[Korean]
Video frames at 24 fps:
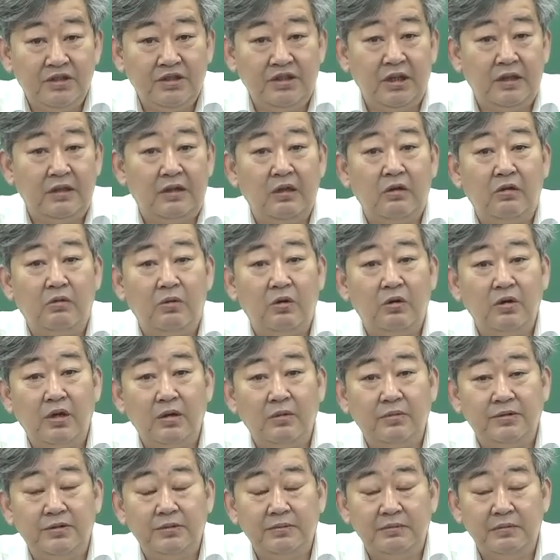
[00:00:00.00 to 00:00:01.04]
제대로 본
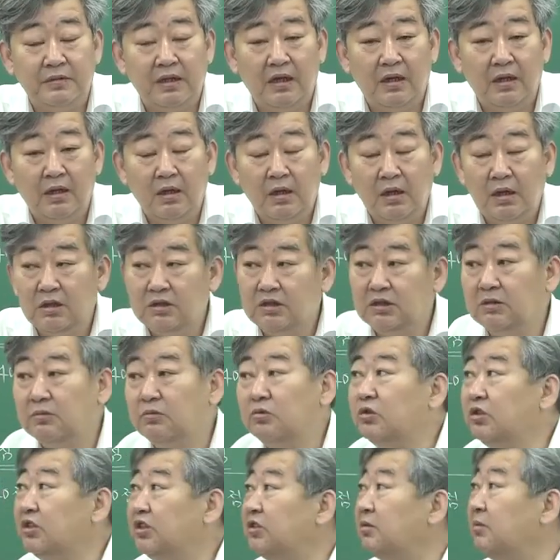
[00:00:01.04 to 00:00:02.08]
게 없습니다.
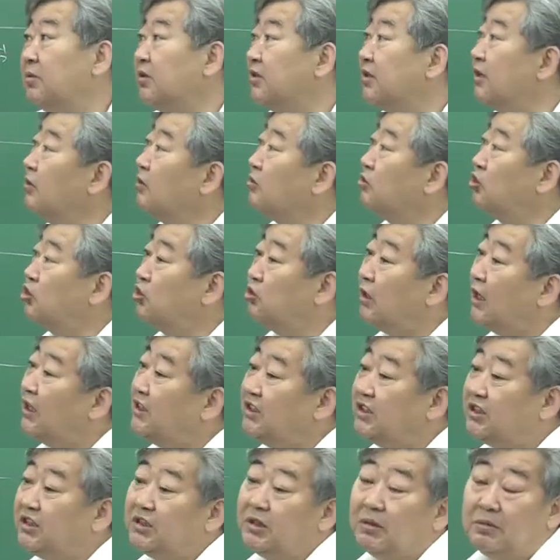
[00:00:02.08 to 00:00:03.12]
지금 우리 시험 어때요?
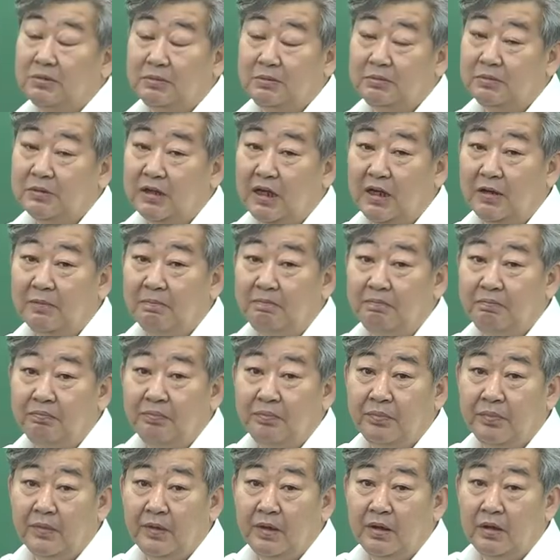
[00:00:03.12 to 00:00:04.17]
주관식 시험입니다.
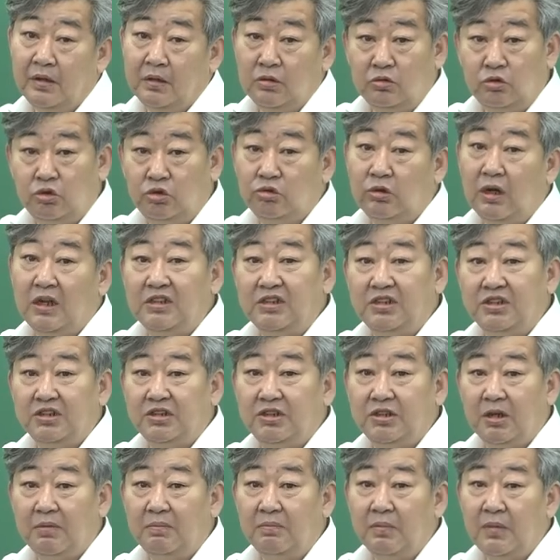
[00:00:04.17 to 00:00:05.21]
주관식
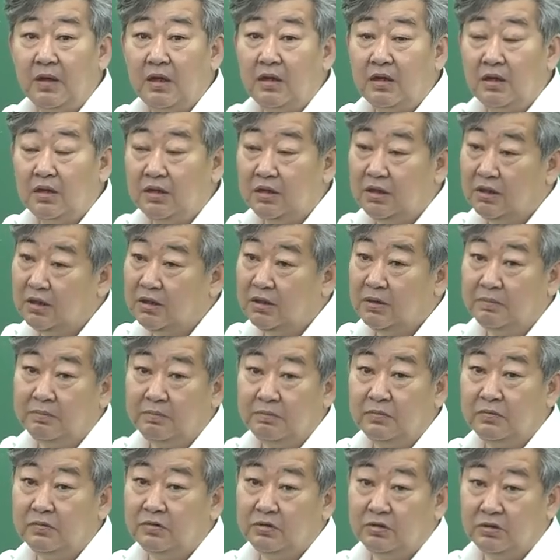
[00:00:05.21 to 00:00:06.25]
시험, 이,
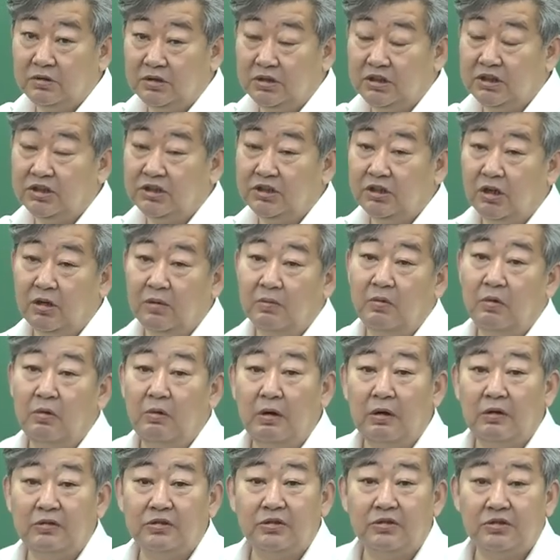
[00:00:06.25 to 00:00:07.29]
직접
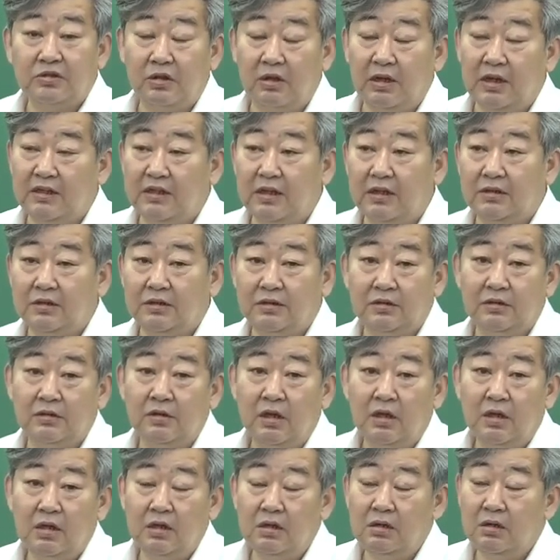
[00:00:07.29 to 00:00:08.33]
외워서 써야 되는
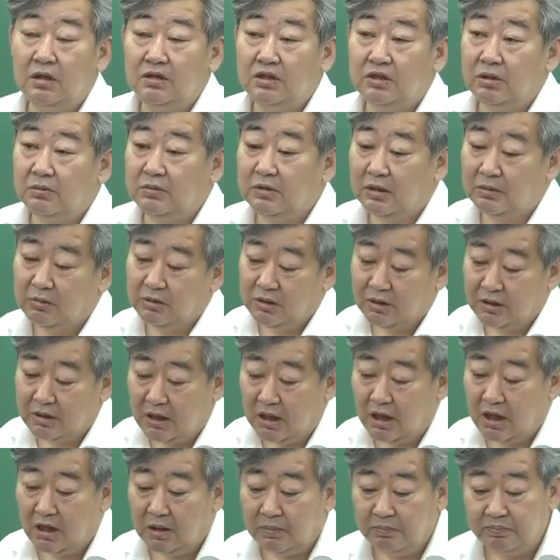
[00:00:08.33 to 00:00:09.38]
이런 시험이다
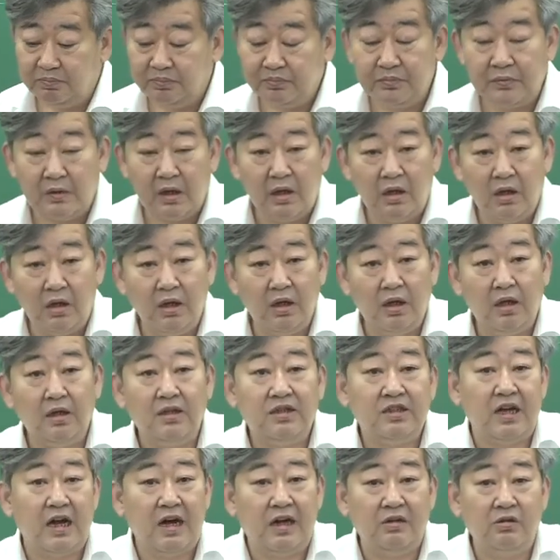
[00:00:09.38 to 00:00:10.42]
보니까 이
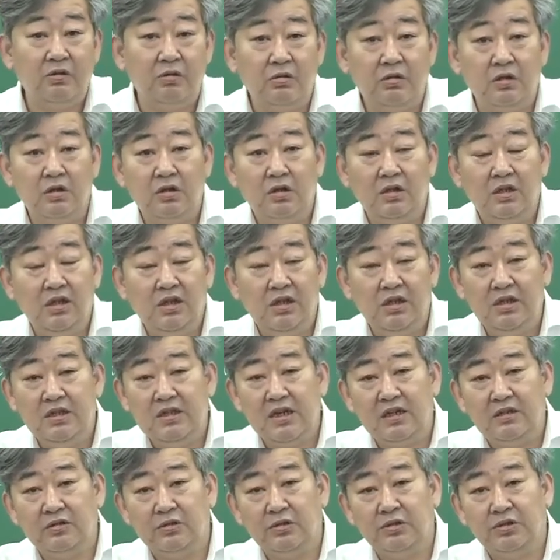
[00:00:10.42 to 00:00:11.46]
자료를 이
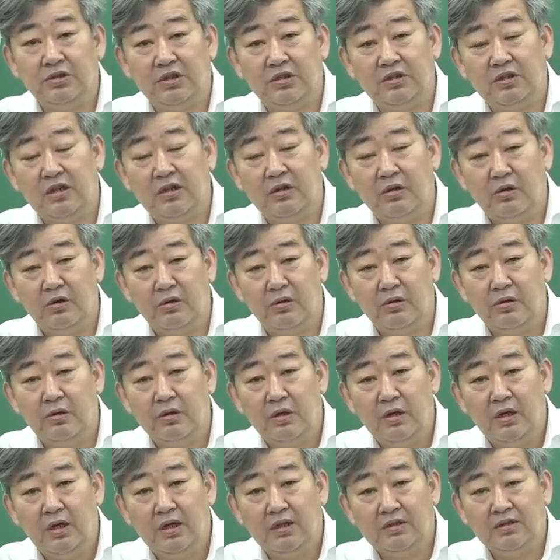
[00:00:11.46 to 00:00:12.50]
자료 저 자료
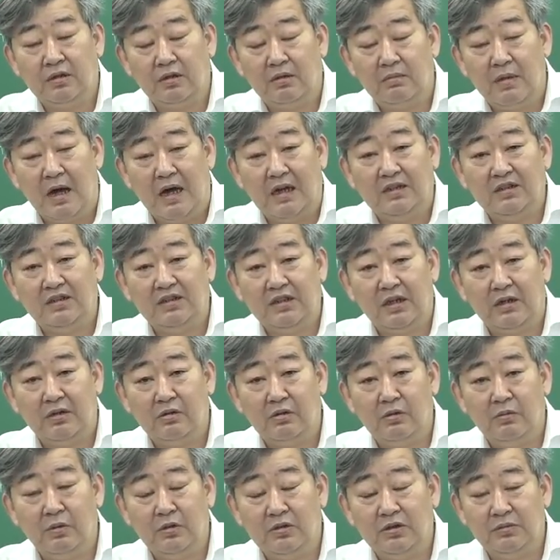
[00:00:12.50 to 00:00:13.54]
해서 많은
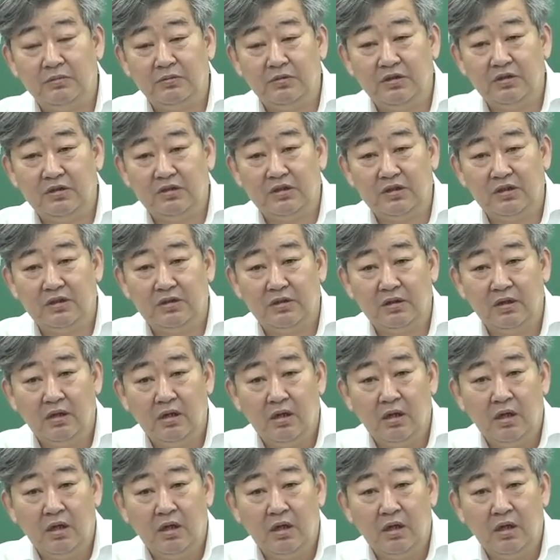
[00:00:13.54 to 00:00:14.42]
자료를 보신 분들은